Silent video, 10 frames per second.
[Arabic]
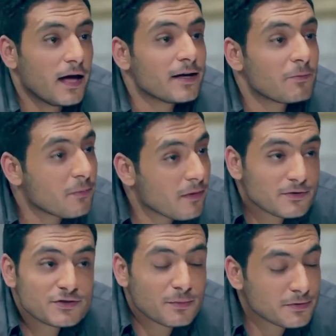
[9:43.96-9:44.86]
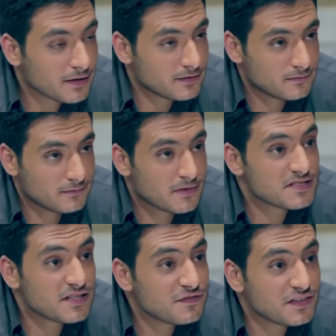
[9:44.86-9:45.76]
لا يا ماما مش طبيعي
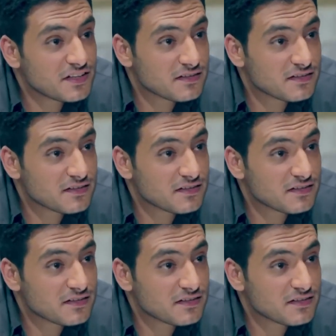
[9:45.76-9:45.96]
بس تفرق